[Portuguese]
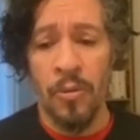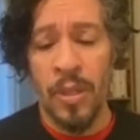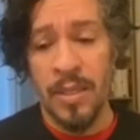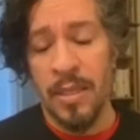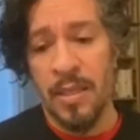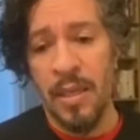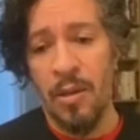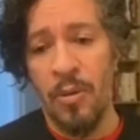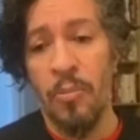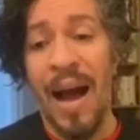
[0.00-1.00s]
o
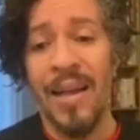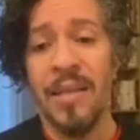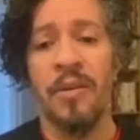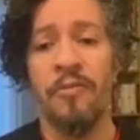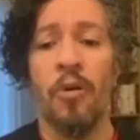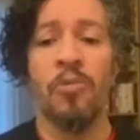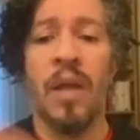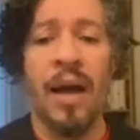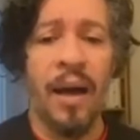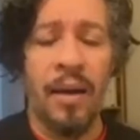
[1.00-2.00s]
desexílio, mais que
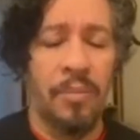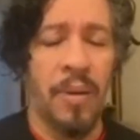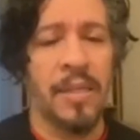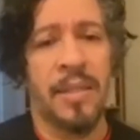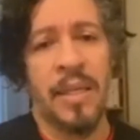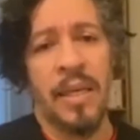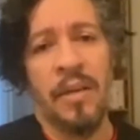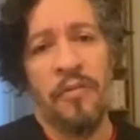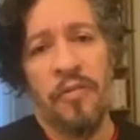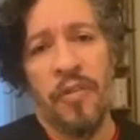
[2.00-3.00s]
voltar, mais que
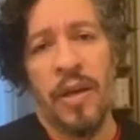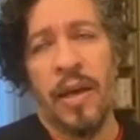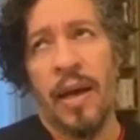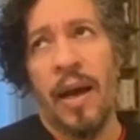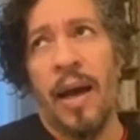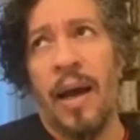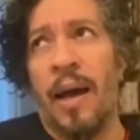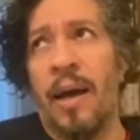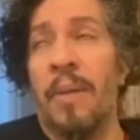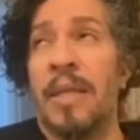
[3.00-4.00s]

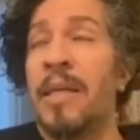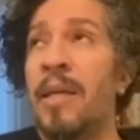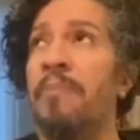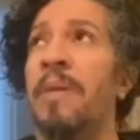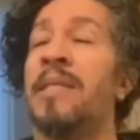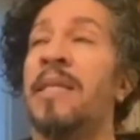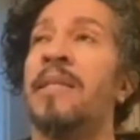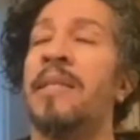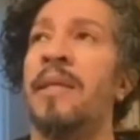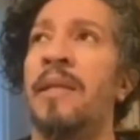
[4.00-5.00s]
significa, mais que mais que
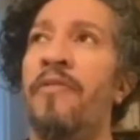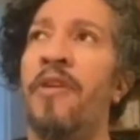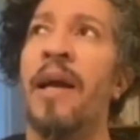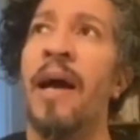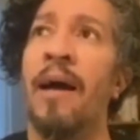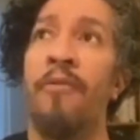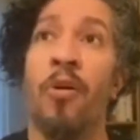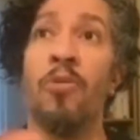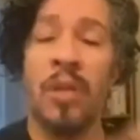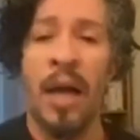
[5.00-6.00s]
significa
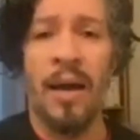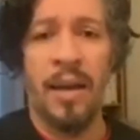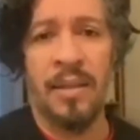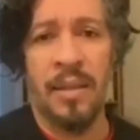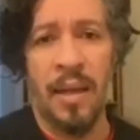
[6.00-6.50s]
voltar a,